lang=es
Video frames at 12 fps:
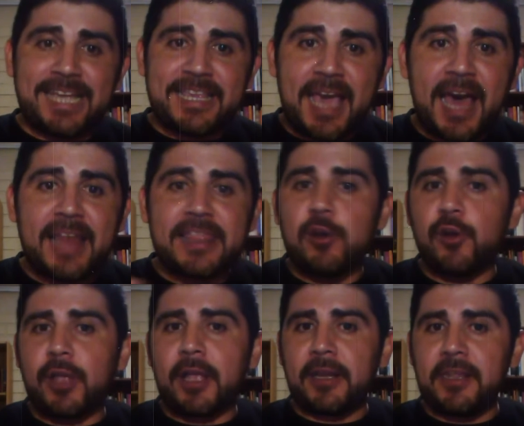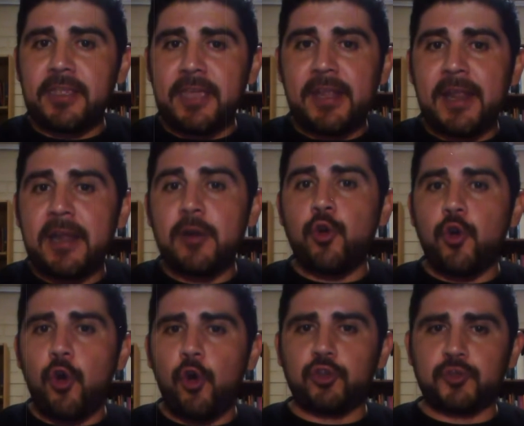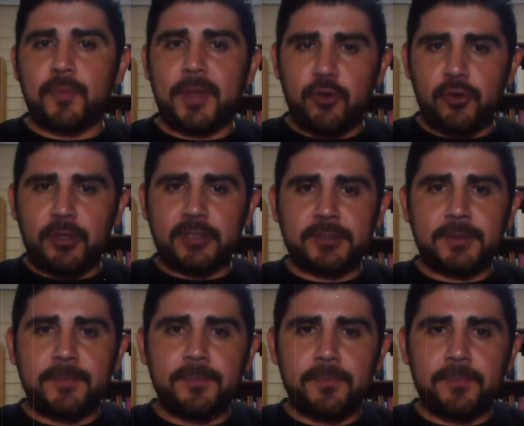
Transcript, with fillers: allá de lo que creyeran o no los mayores.